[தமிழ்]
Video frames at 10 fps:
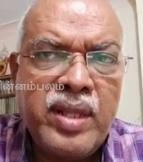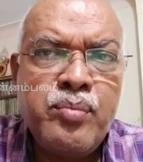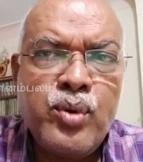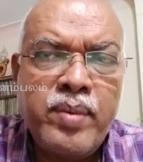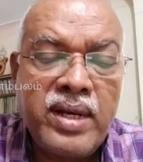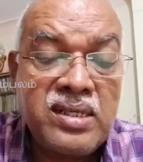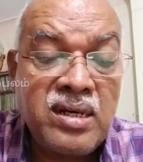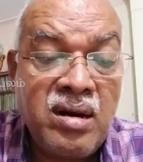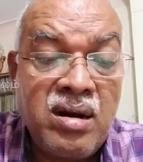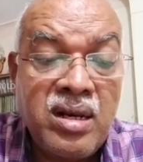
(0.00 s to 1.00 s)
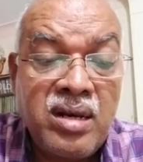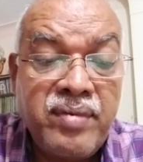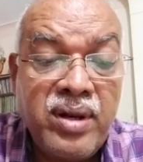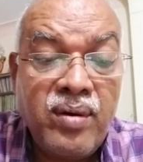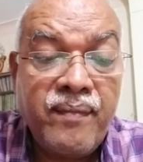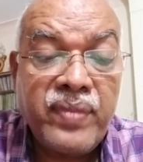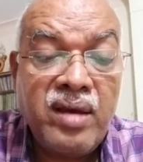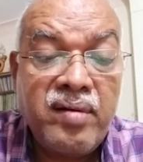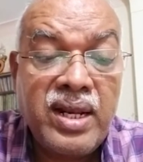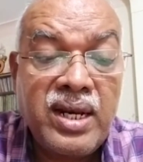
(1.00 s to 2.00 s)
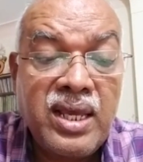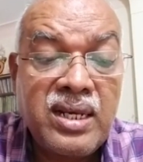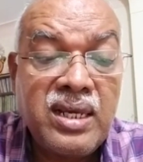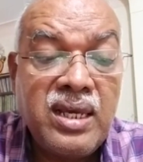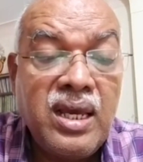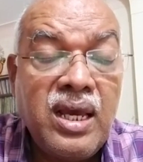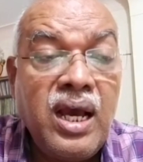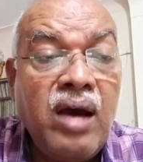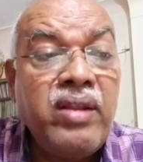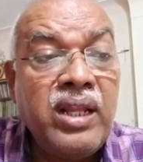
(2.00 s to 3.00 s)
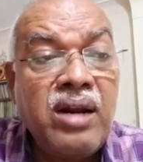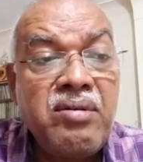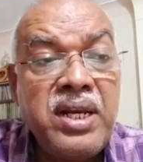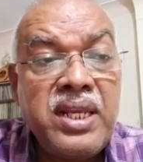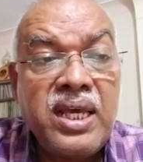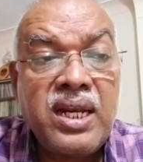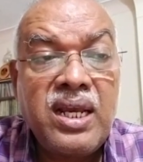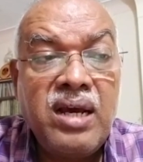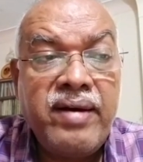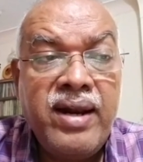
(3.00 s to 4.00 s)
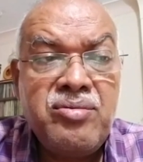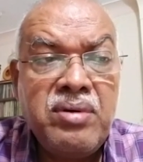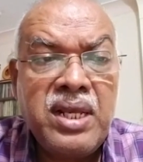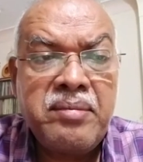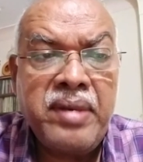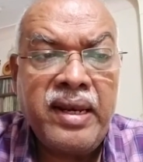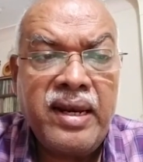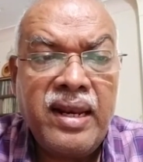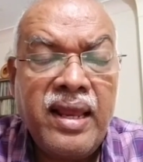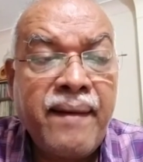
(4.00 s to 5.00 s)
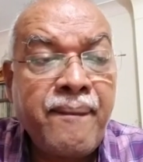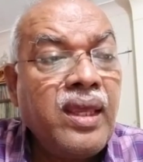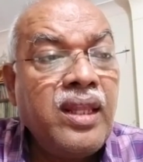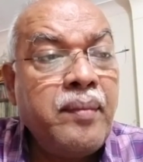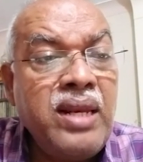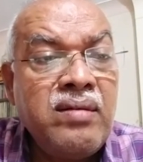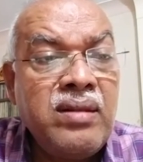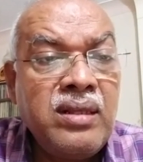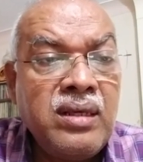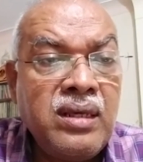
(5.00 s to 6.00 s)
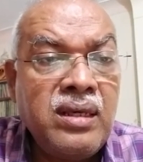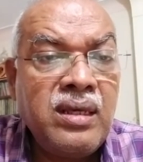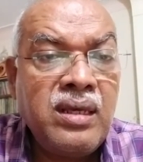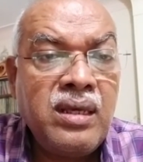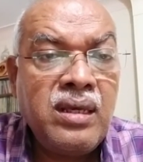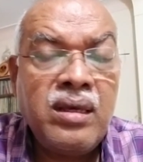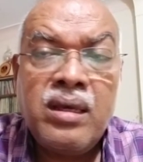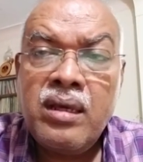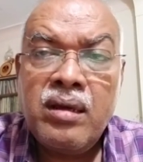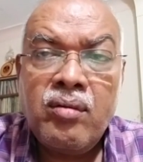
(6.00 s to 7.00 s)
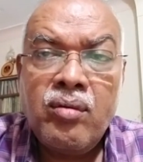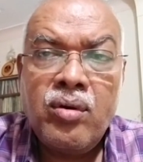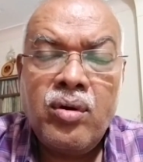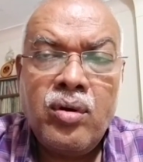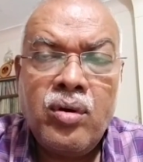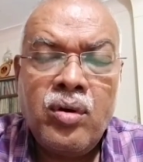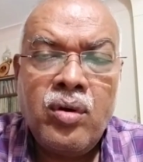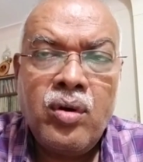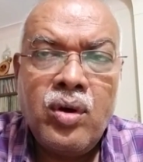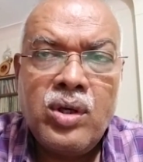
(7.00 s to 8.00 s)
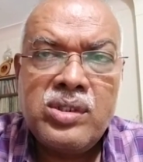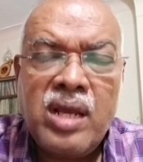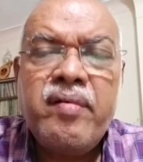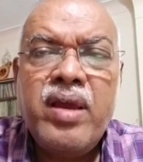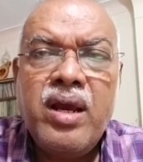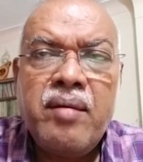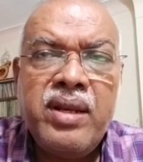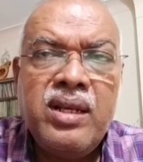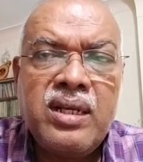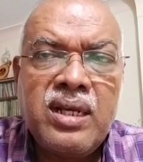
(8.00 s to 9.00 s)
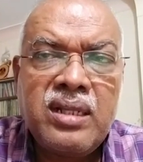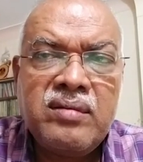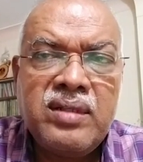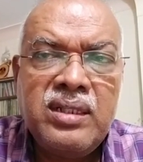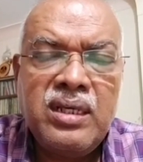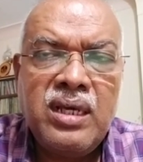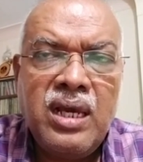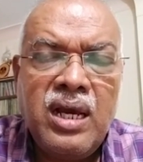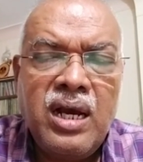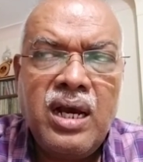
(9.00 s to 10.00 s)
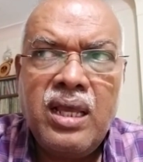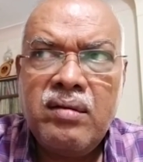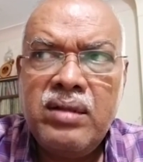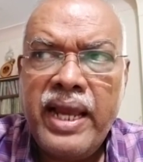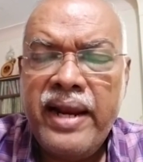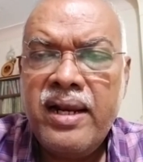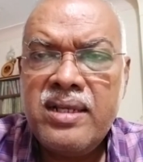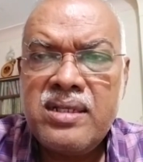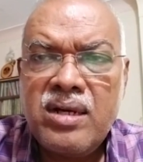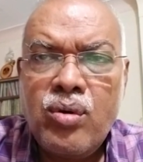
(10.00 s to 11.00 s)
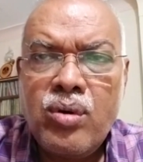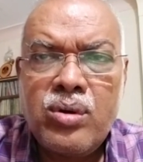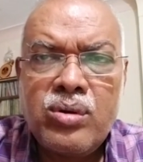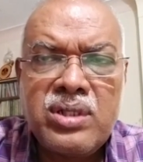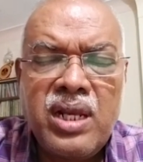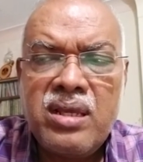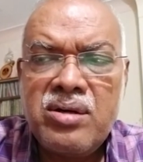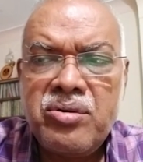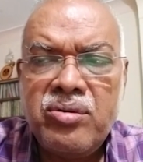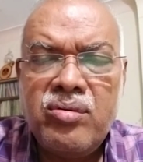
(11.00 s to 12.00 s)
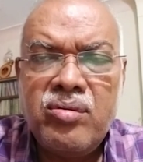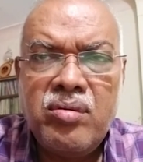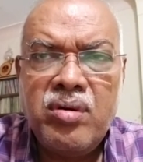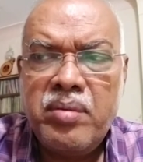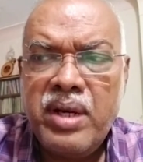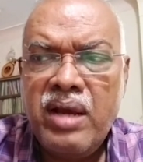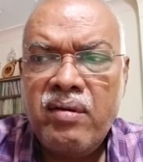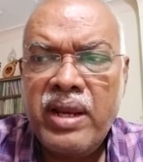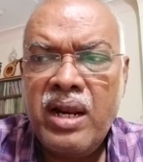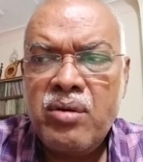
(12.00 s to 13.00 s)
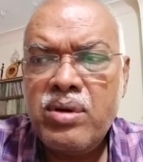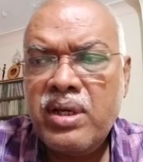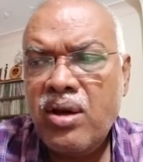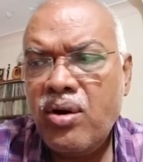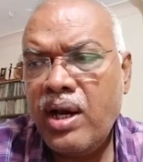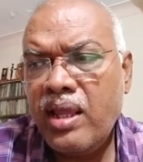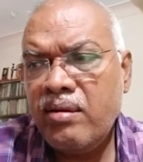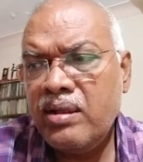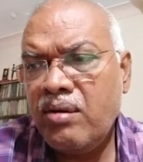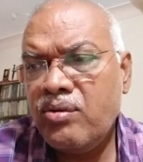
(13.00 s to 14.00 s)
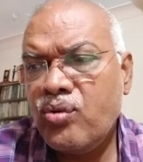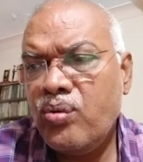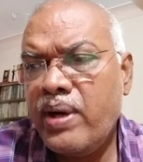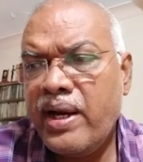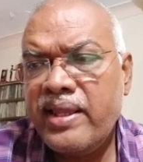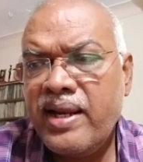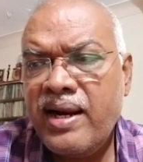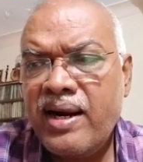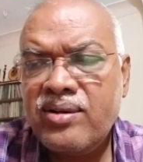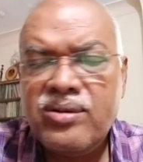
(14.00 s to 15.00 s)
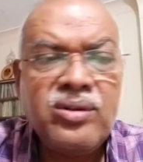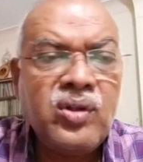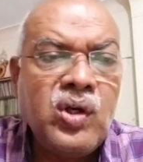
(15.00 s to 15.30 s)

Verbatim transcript: மதிப்பூர் பேராசிரியர் ஆனரரி ஃபேலோ அவராக இருக்கார் அவர் தான் கட்டுரை எழுதியிருக்கார் அவர் என்ன சொல்கிறார் அப்படின்னு கேட்டிங்கன்னா இந்த மாதிரி வந்து ஒரு சர்வே அப்படின்னு இருக்கிறது வந்து அதுக்கு வந்து ஐடியாலஜிக்கல் ஓவர் டோன்ஸ்லாம் இருக்கும் அப்படின்னா அவங்க என்ன கொள்கையோ அதை வந்து அவங்க சொல்லுவாங்க அதெல்லாம் நடக்கும்